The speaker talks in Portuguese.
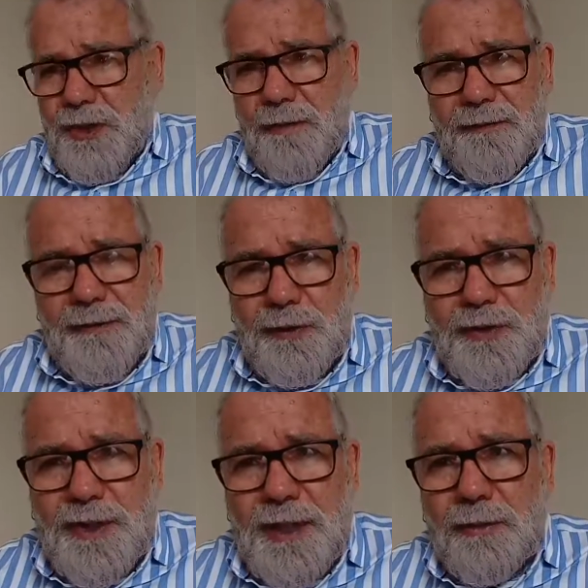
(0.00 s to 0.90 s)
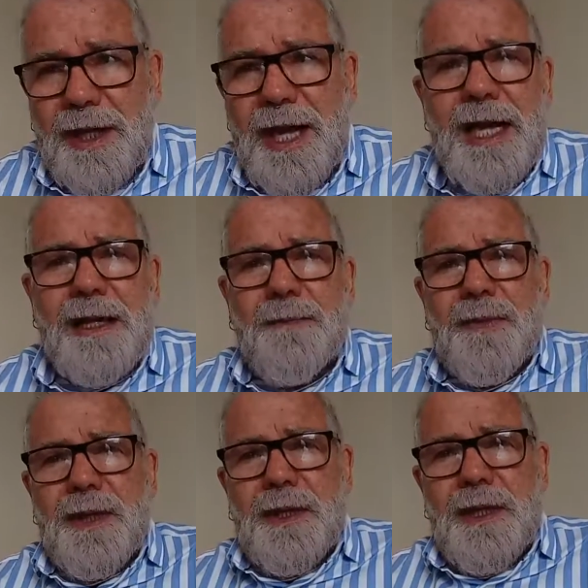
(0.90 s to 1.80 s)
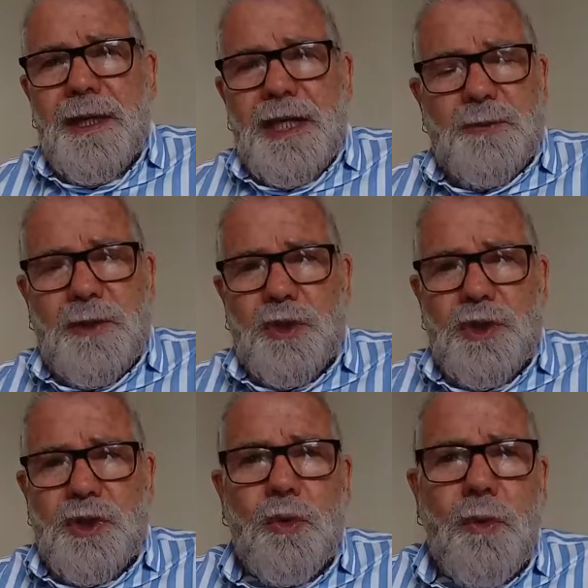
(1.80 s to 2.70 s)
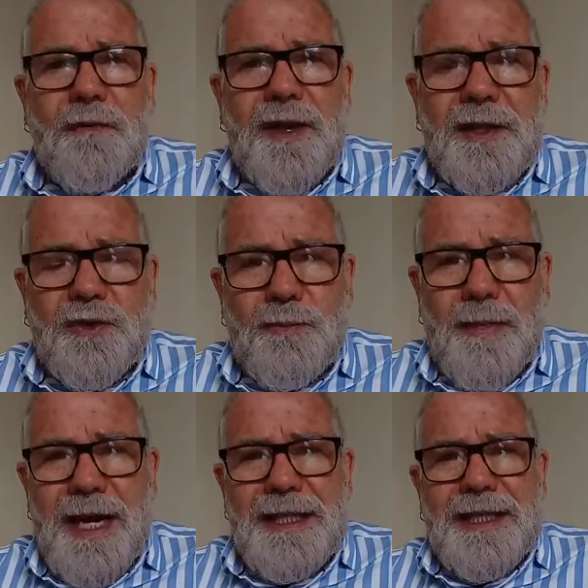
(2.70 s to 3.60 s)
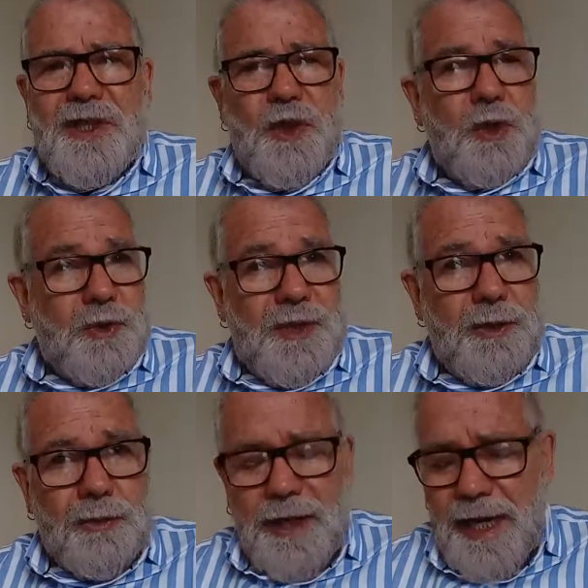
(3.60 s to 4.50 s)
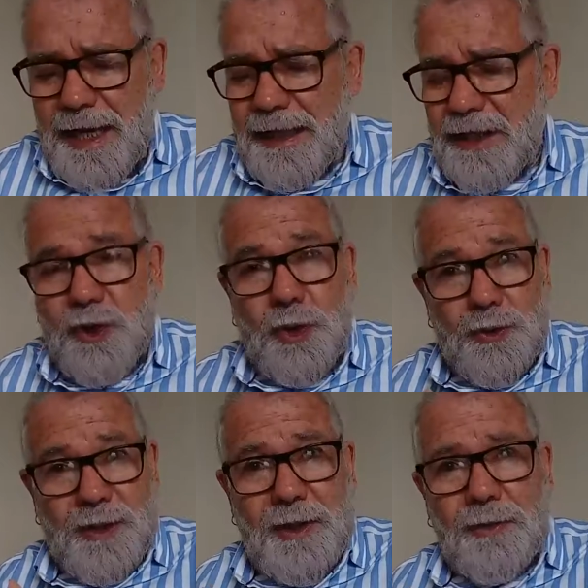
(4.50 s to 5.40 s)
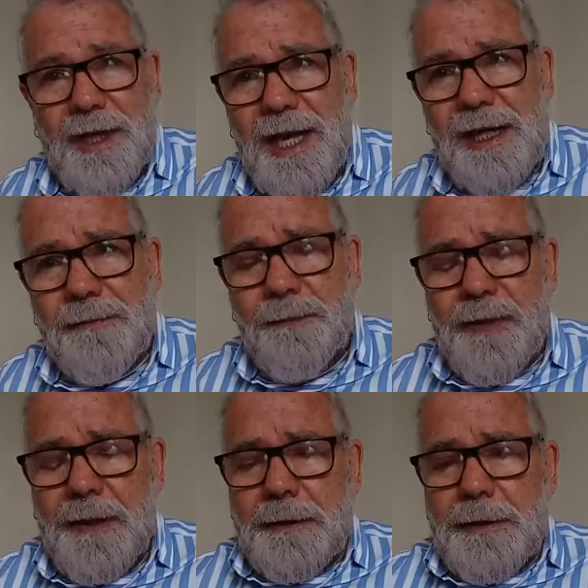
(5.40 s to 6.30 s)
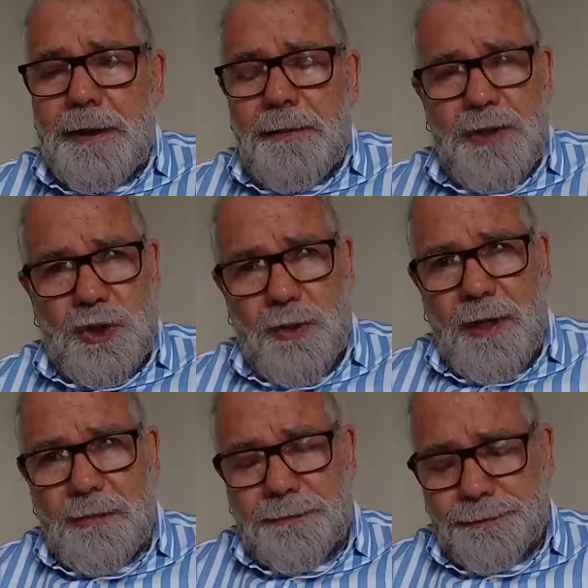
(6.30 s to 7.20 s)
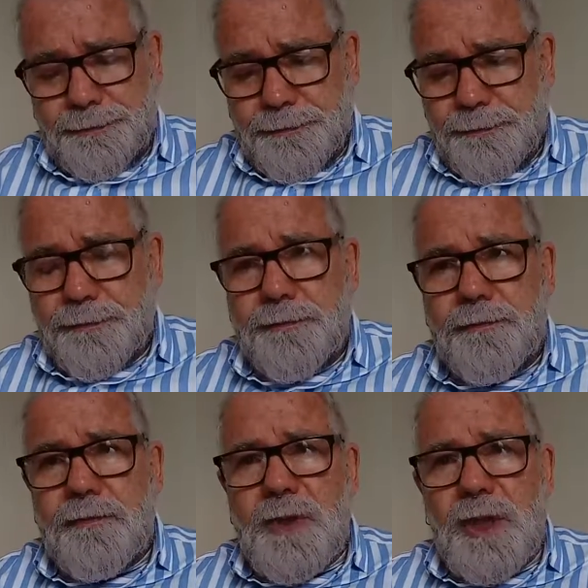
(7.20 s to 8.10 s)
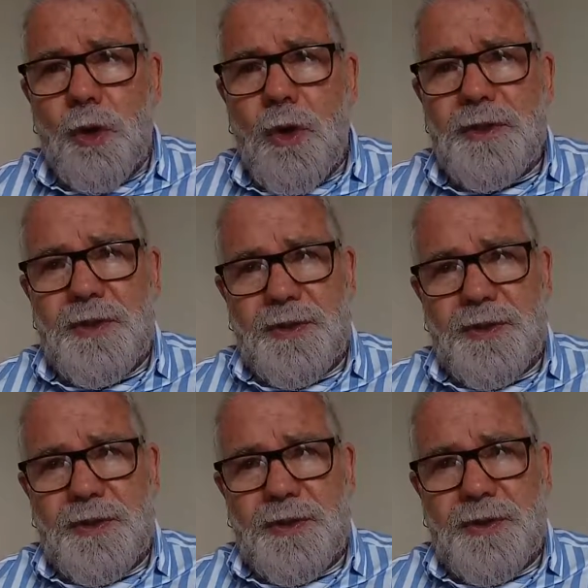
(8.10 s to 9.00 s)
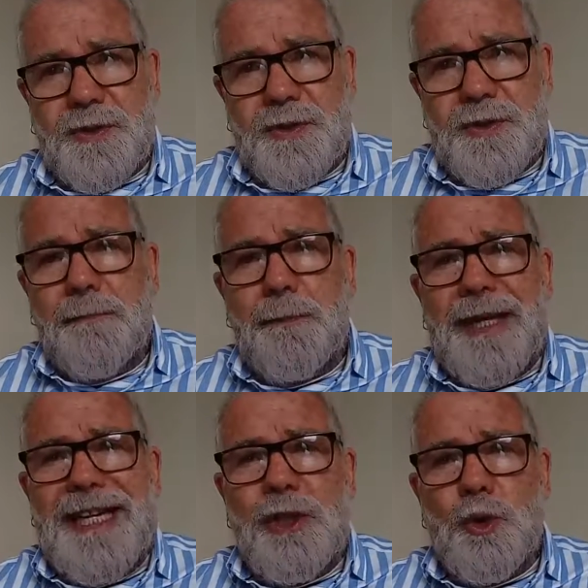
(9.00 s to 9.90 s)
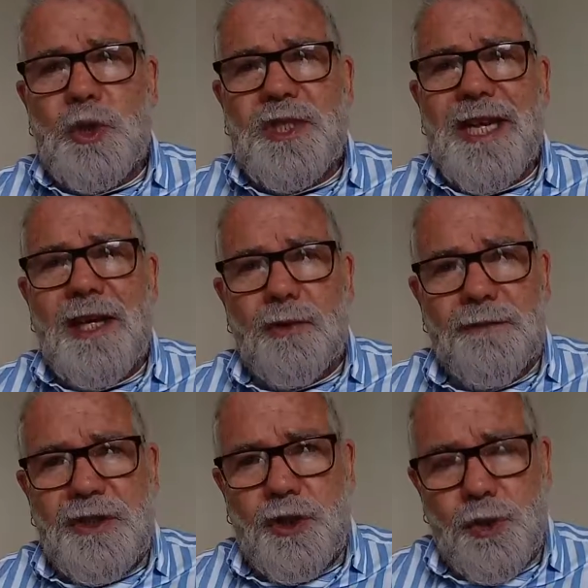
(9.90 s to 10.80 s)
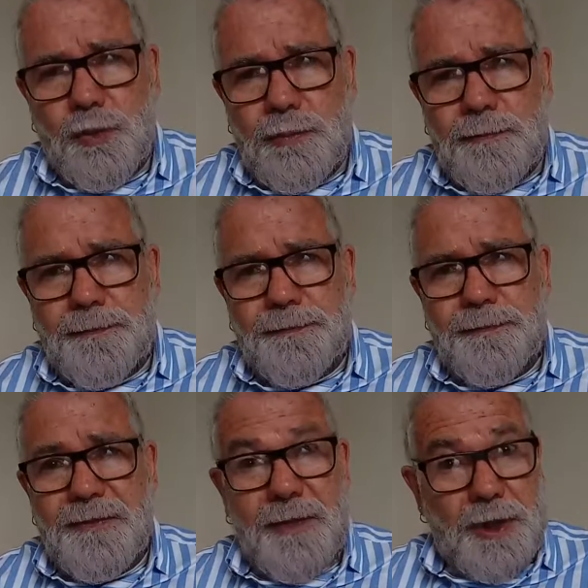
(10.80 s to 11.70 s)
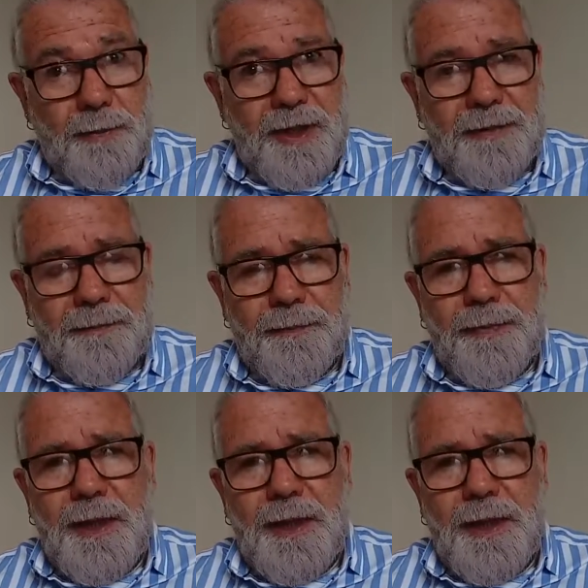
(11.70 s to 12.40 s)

só vive no celular, as pessoas não conversam mais, é só no celular, é só no celular. Pessoal, nós estamos em pleno século 21, vejam bem,